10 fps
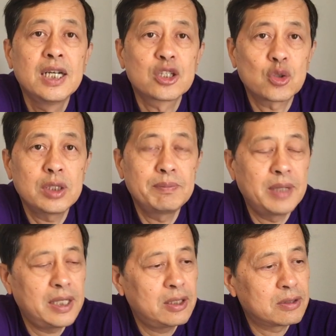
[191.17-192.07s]
所以
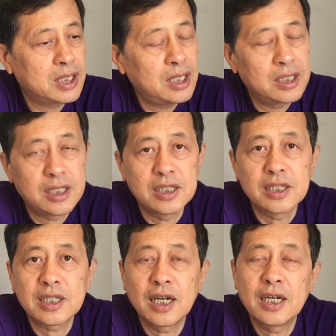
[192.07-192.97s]
没有任
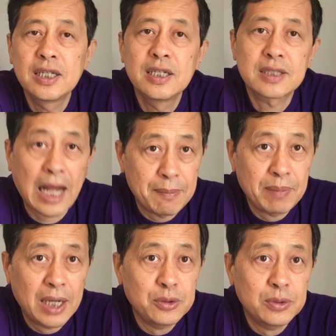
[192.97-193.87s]
何的谈
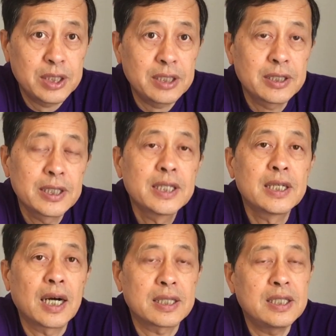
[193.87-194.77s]
判余地
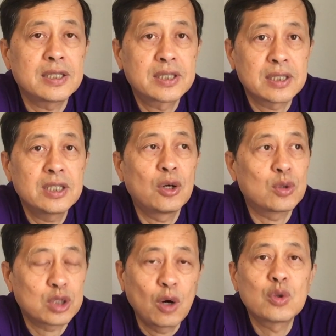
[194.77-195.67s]
啊，你只有
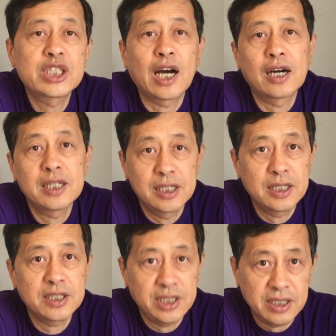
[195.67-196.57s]
投降
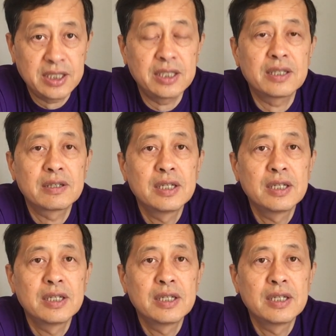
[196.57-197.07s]
和解体。